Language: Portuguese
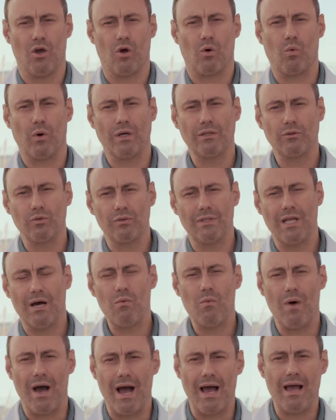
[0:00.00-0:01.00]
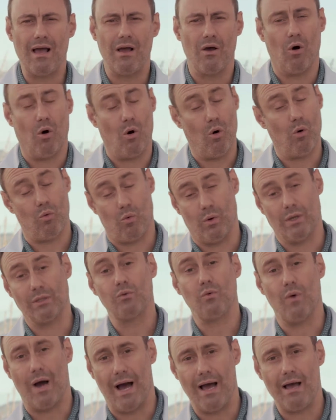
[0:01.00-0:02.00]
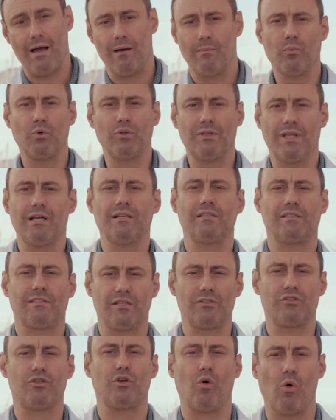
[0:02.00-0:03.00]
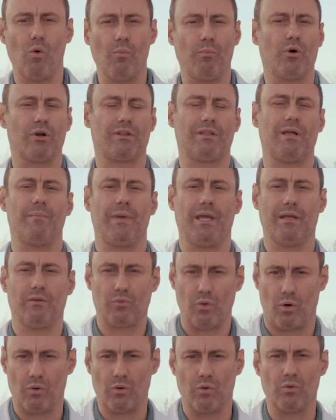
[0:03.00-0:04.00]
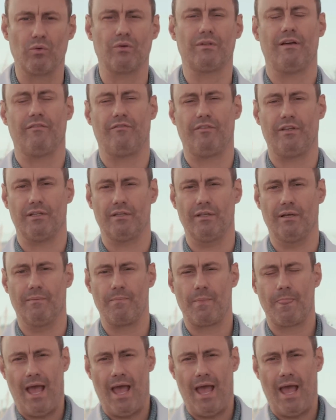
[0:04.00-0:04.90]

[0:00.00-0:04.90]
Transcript: quando não há ou quando há mudanças de comportamento ao longo da vida.